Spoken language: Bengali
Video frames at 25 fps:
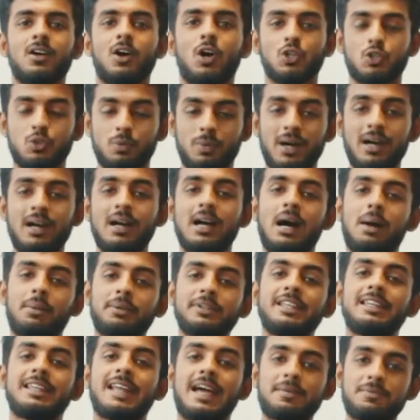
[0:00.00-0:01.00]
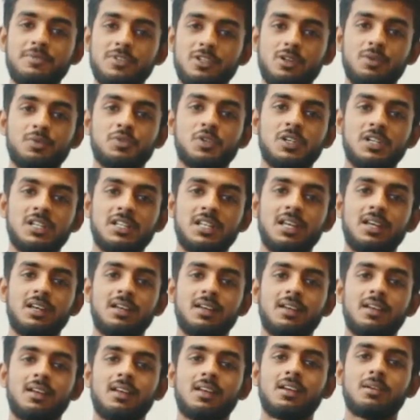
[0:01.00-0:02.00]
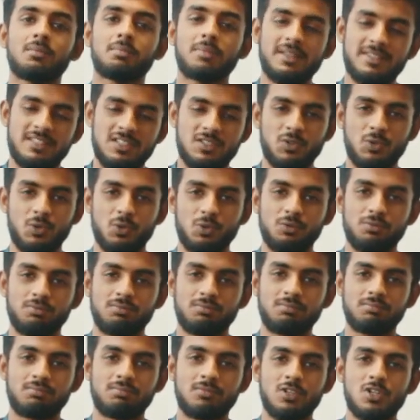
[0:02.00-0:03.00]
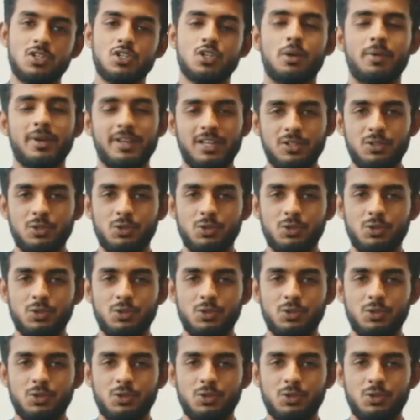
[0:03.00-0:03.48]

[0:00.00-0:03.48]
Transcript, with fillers: অথবা আমাদের লাইভ চ্যাট অপশনটিতে মেসেজ করুন সবাইকে